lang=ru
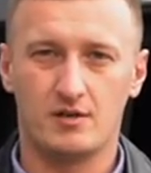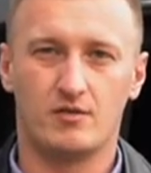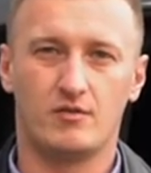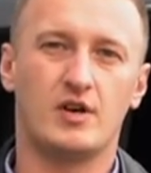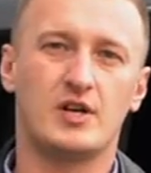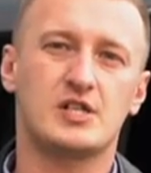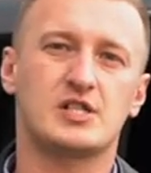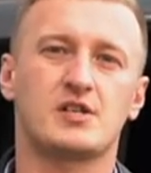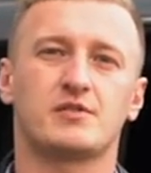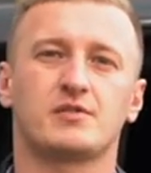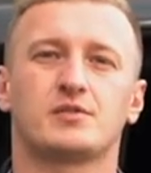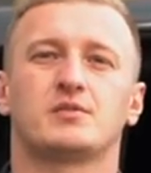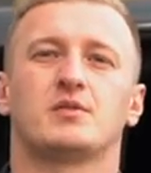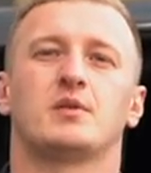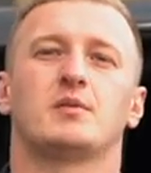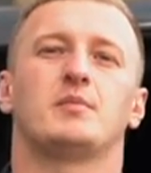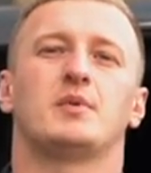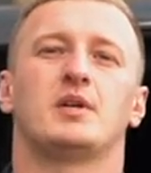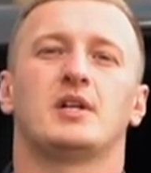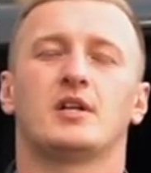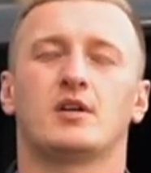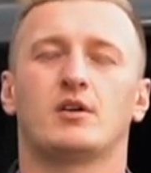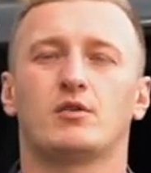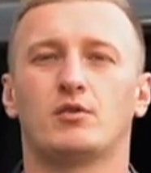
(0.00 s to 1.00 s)
Ваш
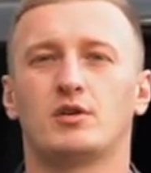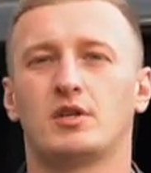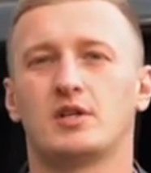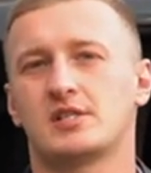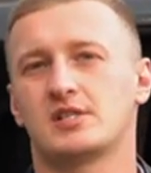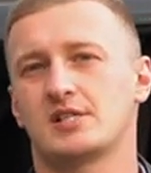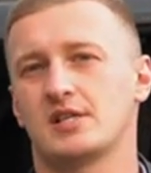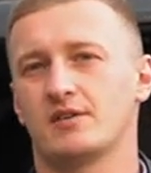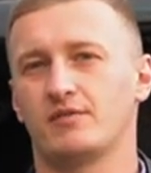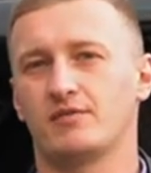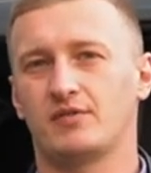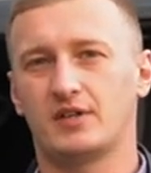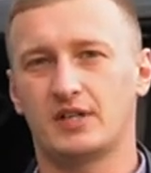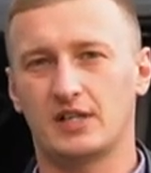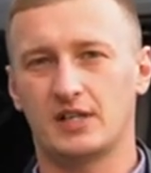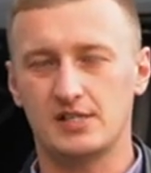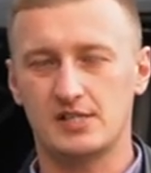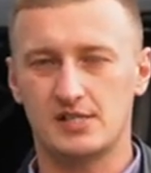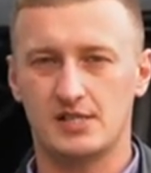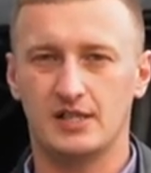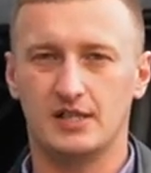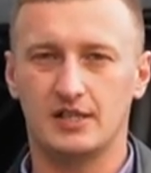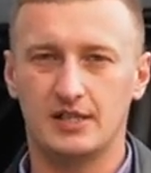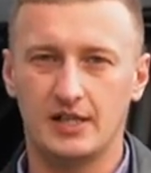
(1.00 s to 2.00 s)
автомобиль находится в
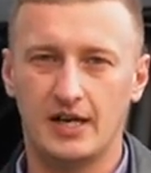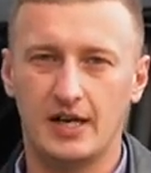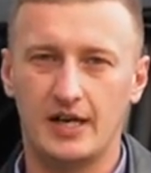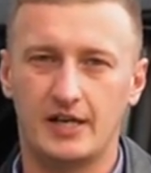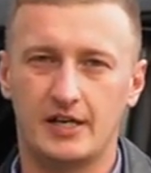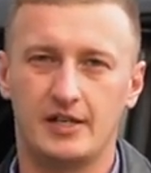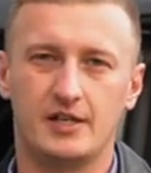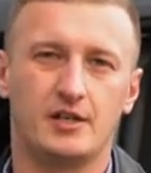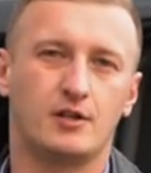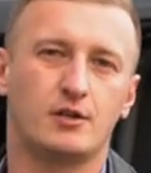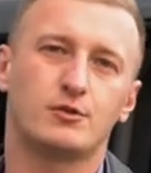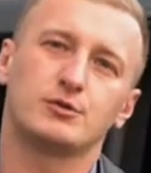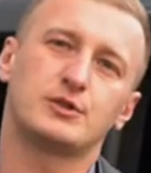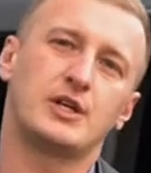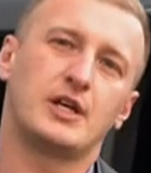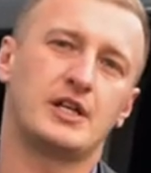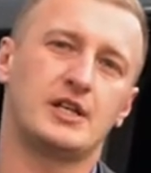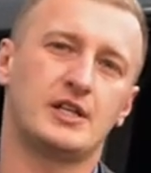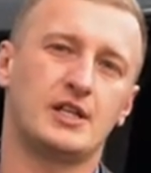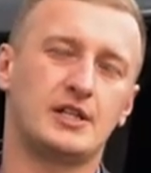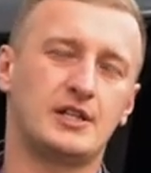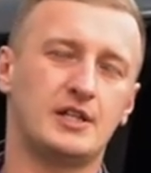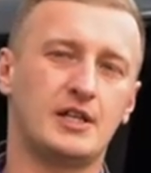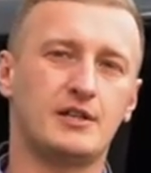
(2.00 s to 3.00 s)
Краснодаре, никуда не
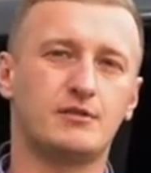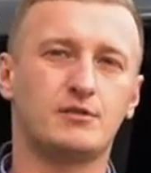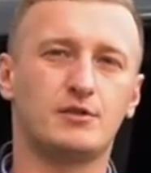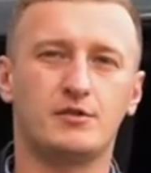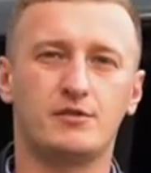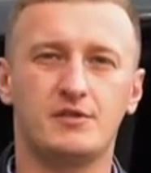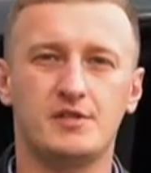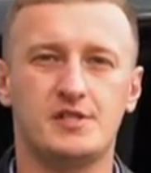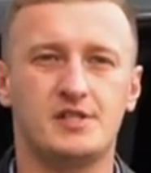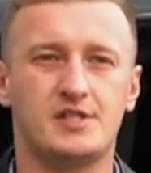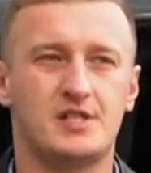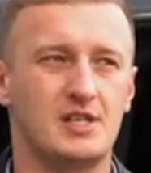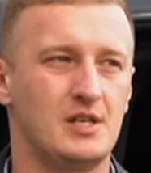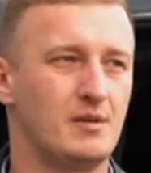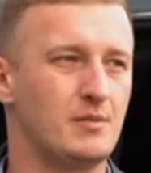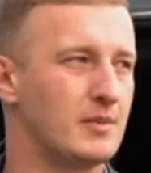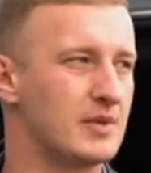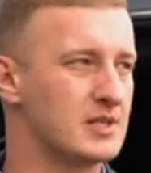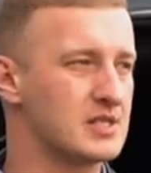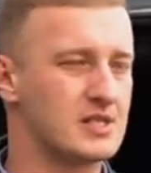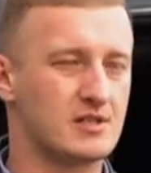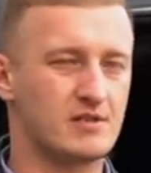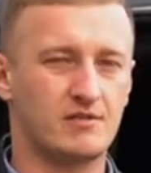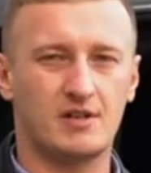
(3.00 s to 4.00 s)
надо его везти,
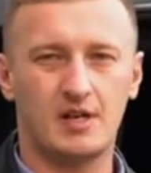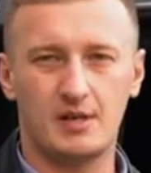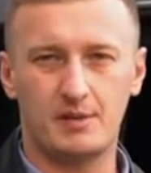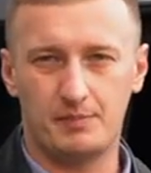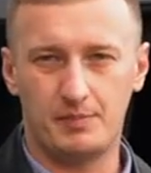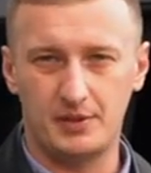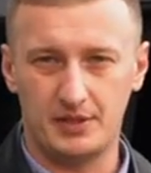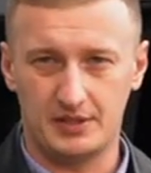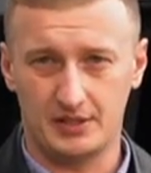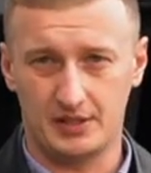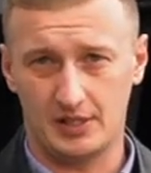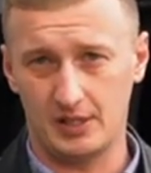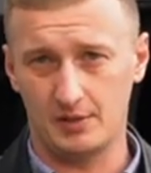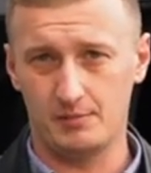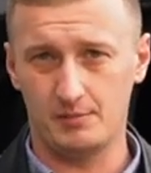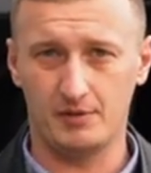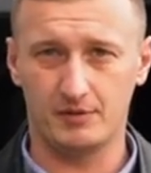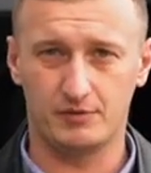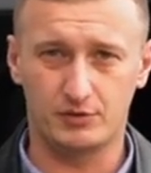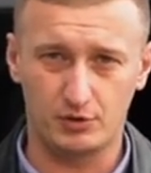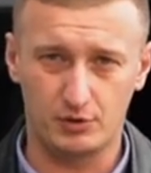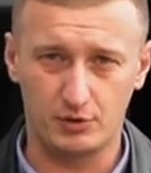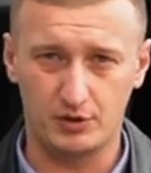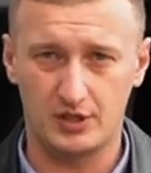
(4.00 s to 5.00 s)
Москва, Питер, либо
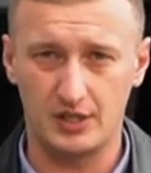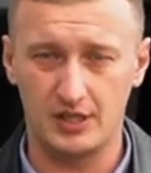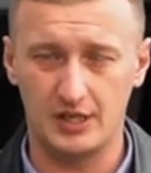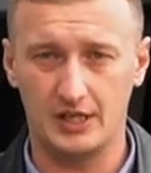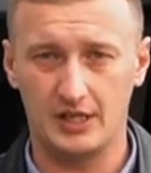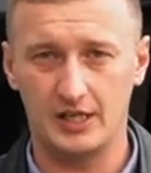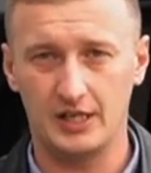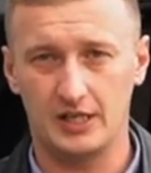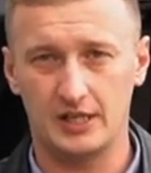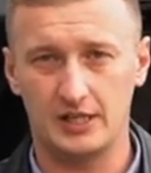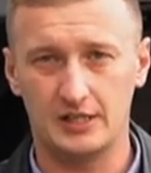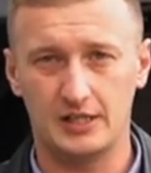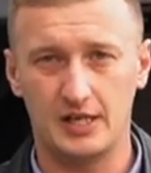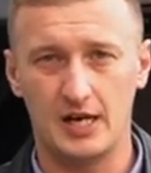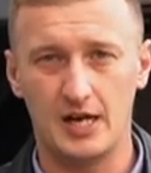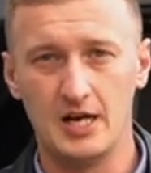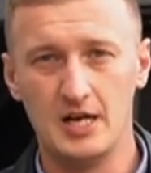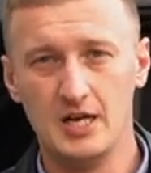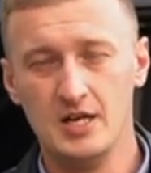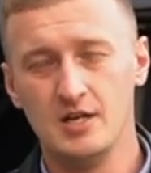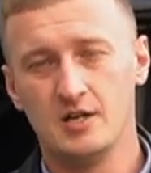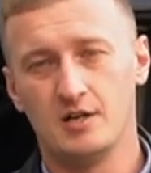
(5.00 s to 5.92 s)
в другие города.